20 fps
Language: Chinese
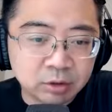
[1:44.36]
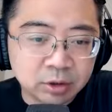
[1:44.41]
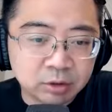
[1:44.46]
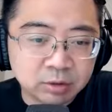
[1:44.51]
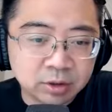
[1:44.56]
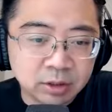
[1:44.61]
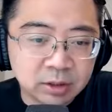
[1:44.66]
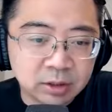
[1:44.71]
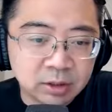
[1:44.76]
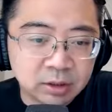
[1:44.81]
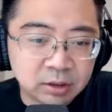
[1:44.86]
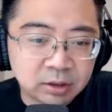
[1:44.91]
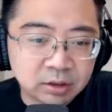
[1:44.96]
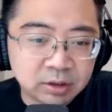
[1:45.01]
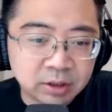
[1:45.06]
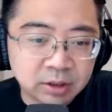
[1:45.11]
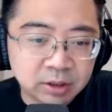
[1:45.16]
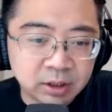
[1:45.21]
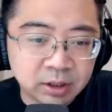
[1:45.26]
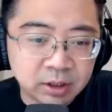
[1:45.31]
就抽这个，
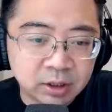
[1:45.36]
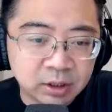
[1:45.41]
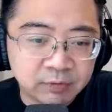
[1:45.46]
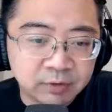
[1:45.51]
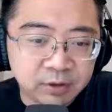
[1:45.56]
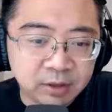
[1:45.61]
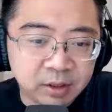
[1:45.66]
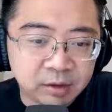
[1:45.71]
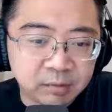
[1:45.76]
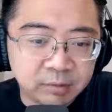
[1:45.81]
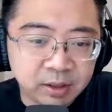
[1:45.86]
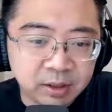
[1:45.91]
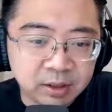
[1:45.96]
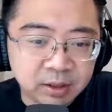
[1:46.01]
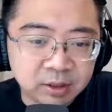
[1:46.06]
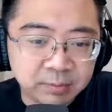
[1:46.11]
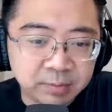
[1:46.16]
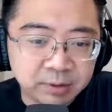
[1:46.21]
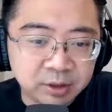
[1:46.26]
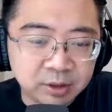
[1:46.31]
今天 NFT 的每
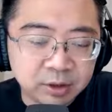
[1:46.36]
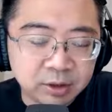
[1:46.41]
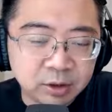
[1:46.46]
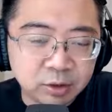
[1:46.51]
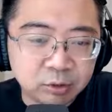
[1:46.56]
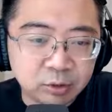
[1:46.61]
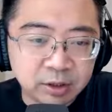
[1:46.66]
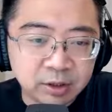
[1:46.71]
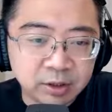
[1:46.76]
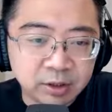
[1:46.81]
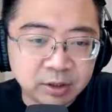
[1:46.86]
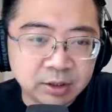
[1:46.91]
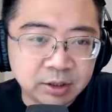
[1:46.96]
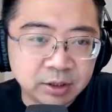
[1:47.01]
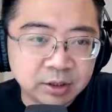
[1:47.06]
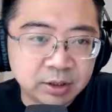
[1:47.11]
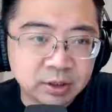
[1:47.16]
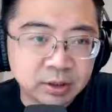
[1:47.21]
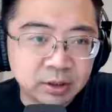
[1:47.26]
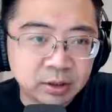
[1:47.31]
个人 P 的一起赚，一定要
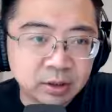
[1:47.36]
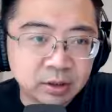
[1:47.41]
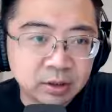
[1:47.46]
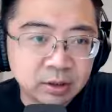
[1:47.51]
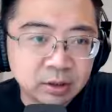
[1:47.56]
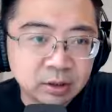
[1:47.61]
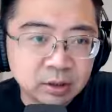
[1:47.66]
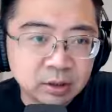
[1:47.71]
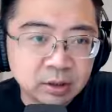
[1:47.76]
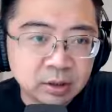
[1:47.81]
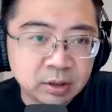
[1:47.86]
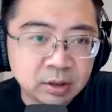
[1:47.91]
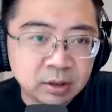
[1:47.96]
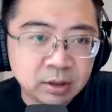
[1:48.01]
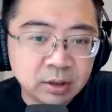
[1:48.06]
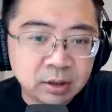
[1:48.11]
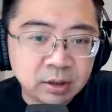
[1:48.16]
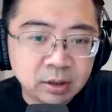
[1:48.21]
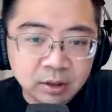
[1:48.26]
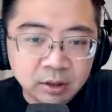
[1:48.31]
写这个。
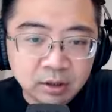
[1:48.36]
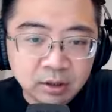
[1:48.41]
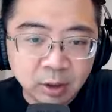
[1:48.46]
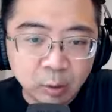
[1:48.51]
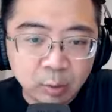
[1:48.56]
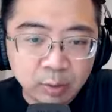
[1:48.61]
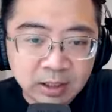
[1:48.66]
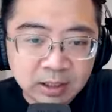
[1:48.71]
那我